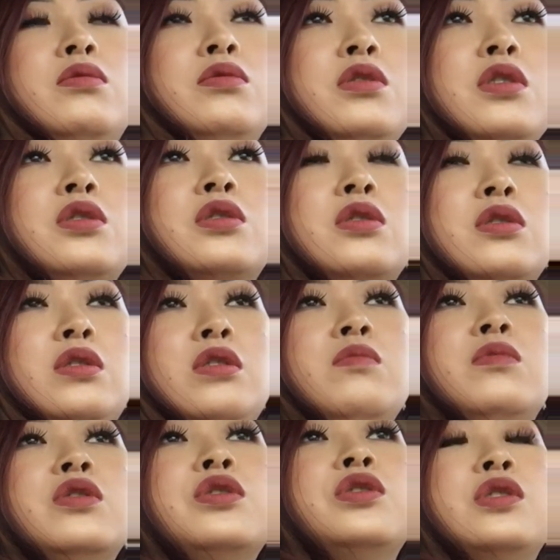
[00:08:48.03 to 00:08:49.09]
兄さん言い
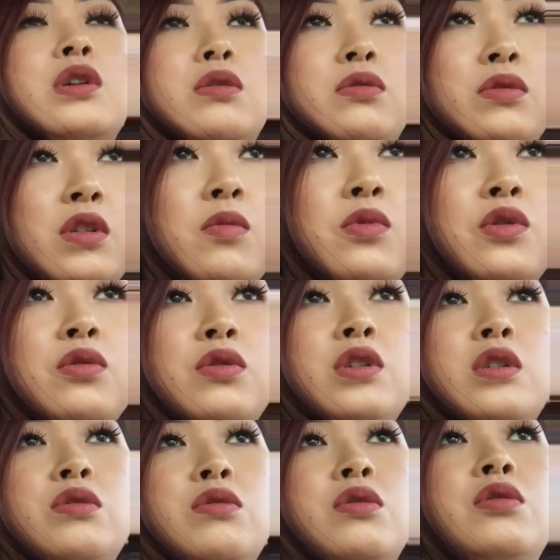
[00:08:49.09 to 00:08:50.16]
ましたよね無料で
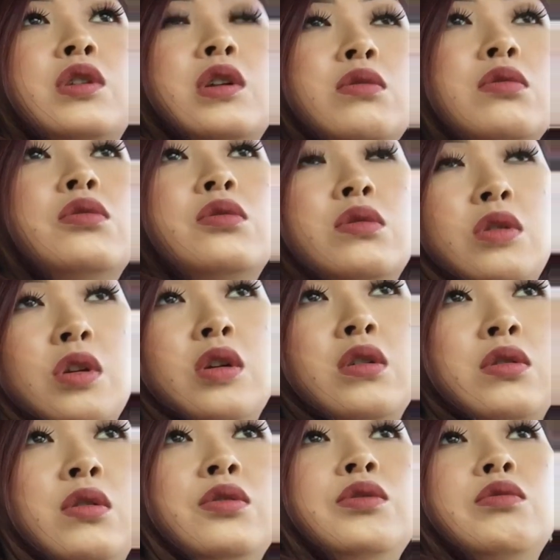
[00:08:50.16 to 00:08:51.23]
やってくれるって
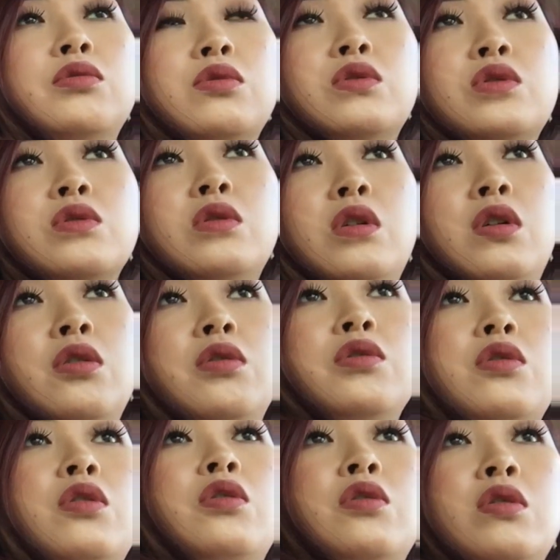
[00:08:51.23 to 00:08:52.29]
何で私が払わな
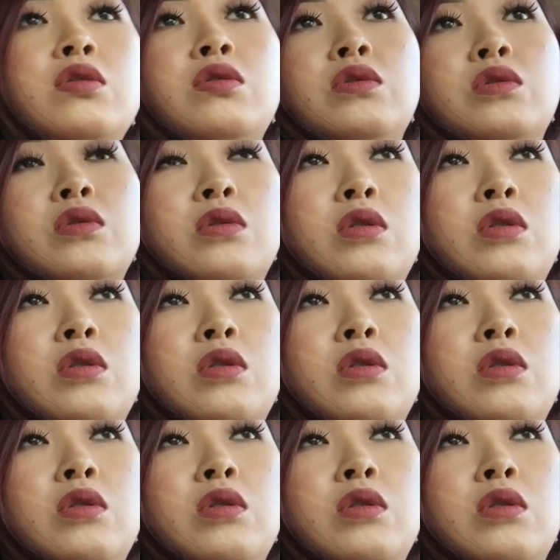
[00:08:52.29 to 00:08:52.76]
きゃいけないんです